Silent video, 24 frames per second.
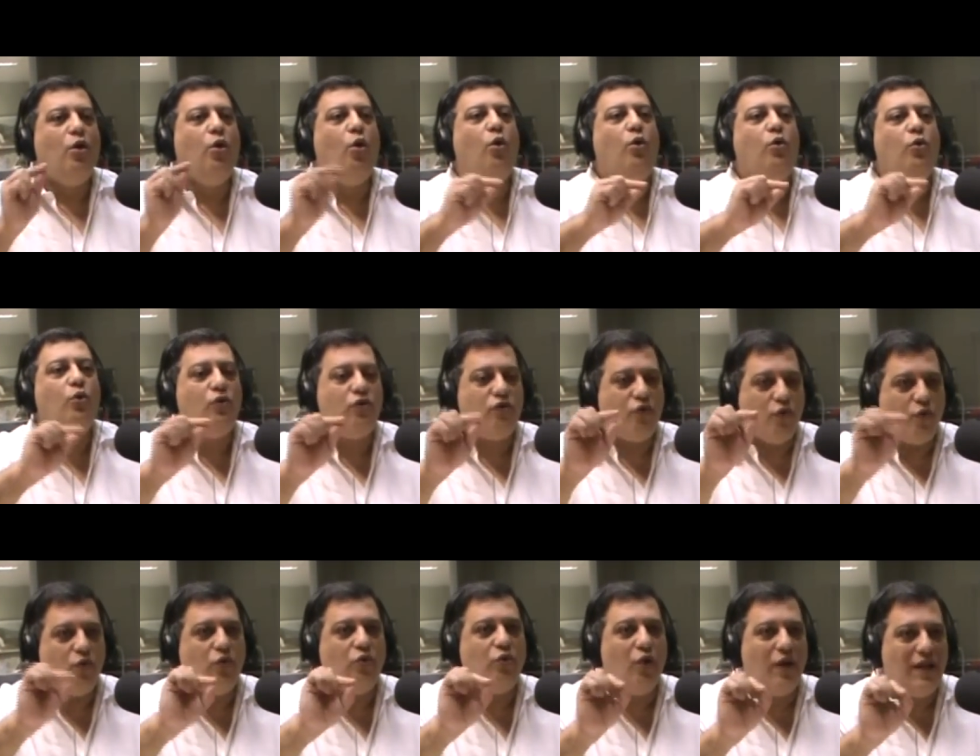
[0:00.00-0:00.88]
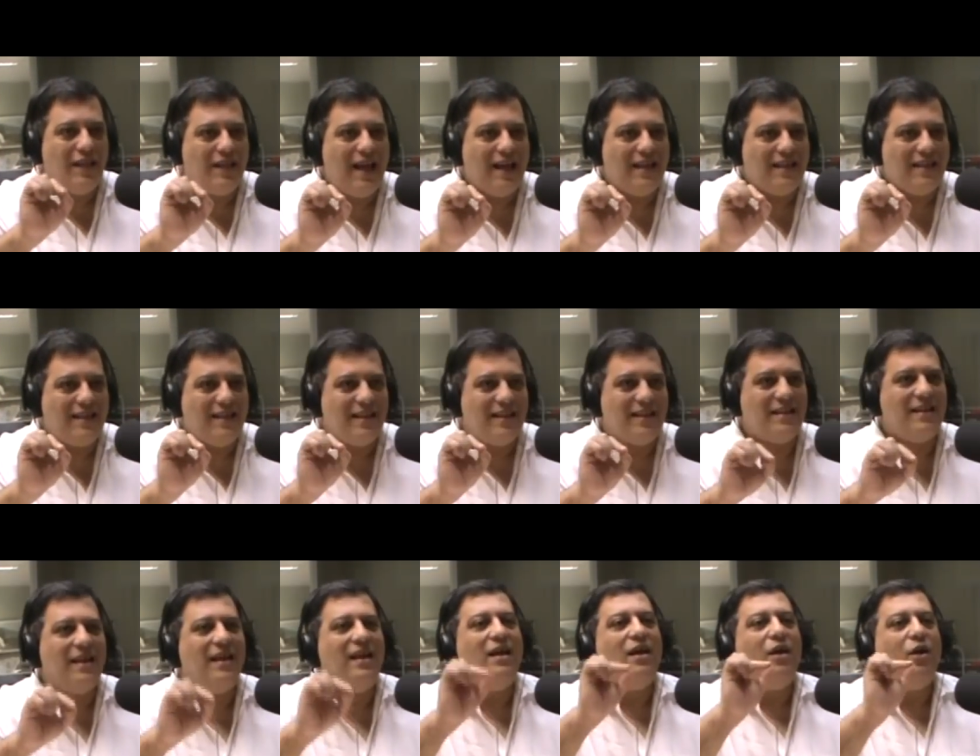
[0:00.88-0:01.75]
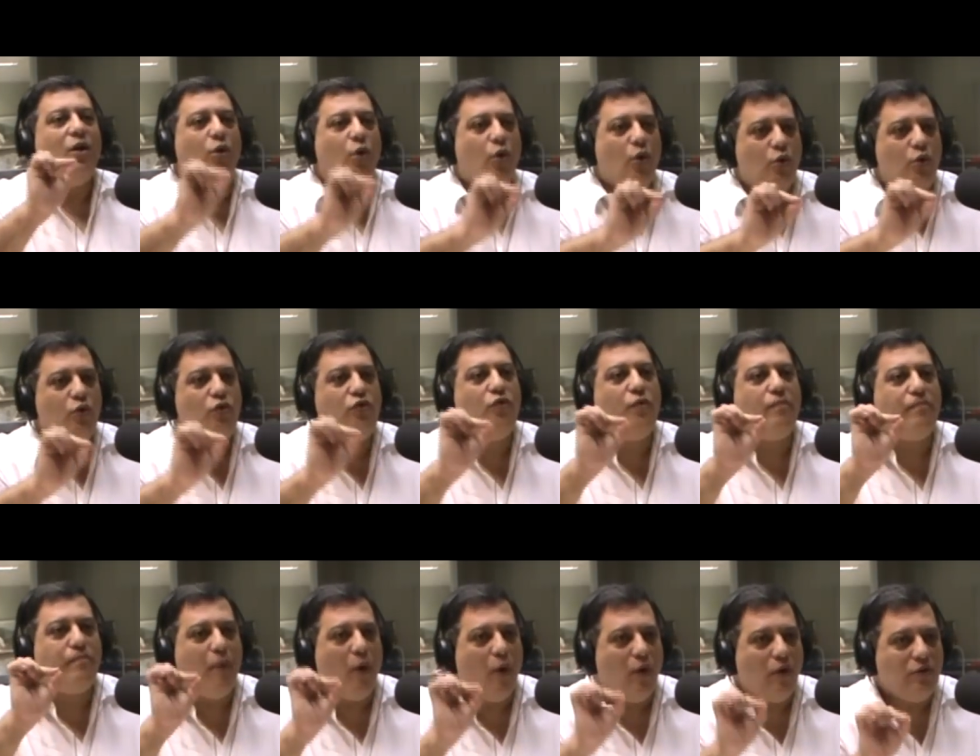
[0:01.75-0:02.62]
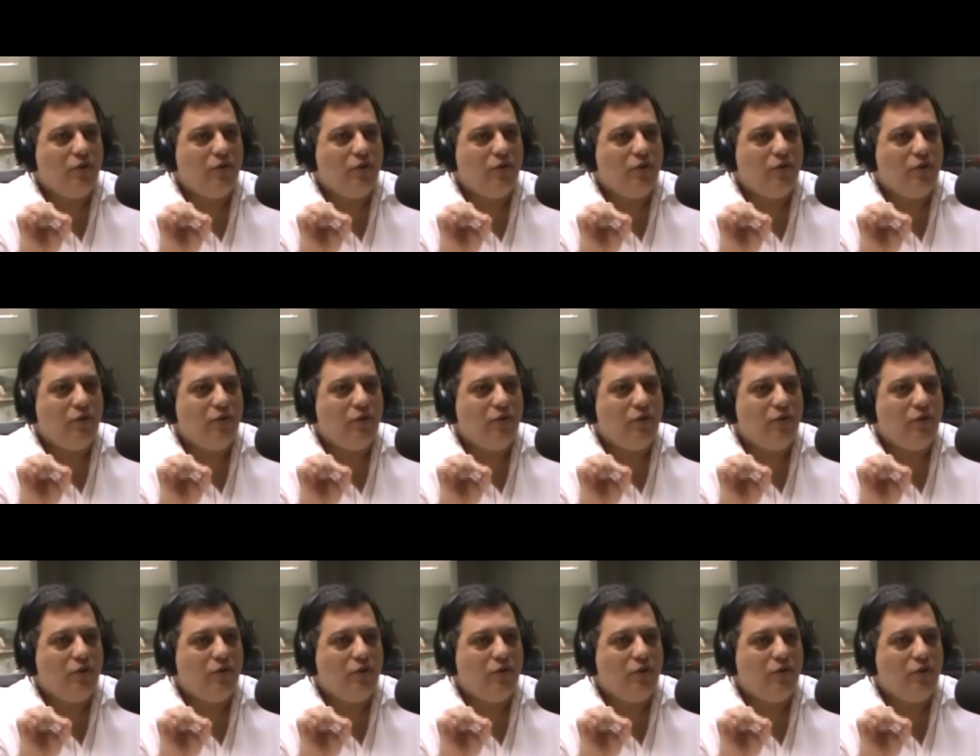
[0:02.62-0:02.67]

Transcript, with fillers: Lourusso com dois S's. Lourusso.